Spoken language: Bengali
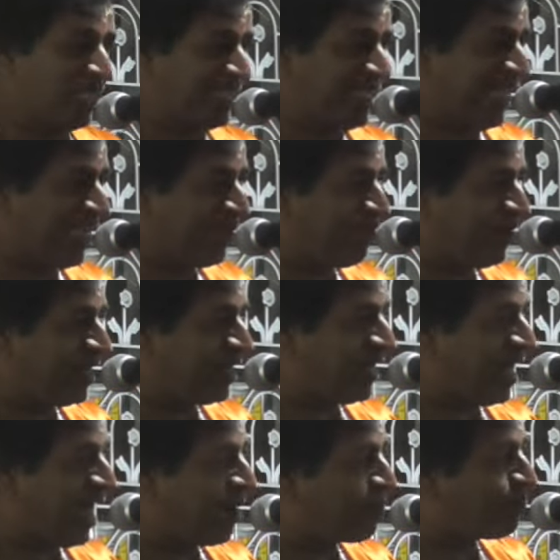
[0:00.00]
দেখবেন না
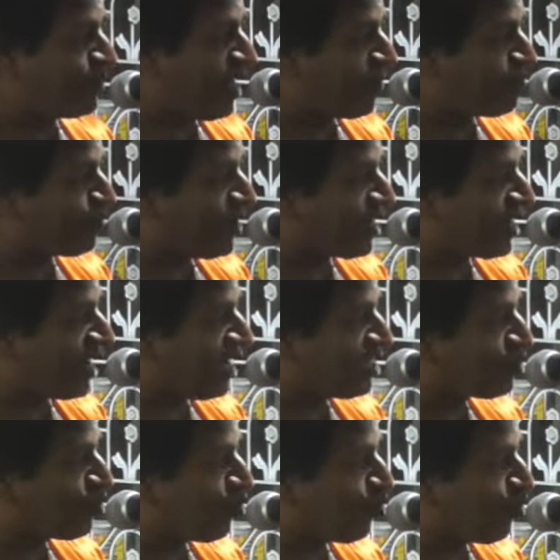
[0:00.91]
আপনি আপনার কাজ
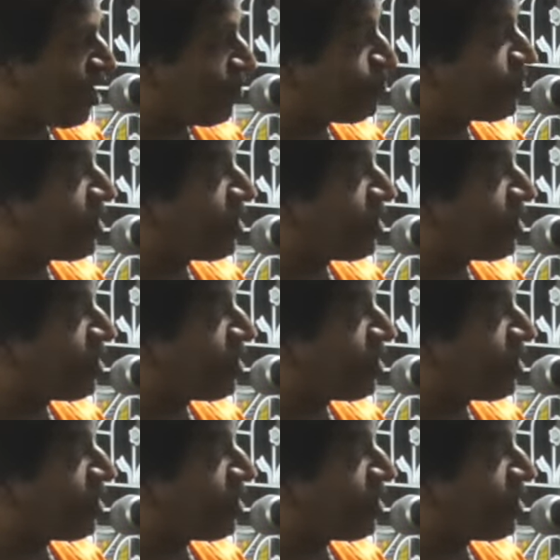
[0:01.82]
করুন আপনার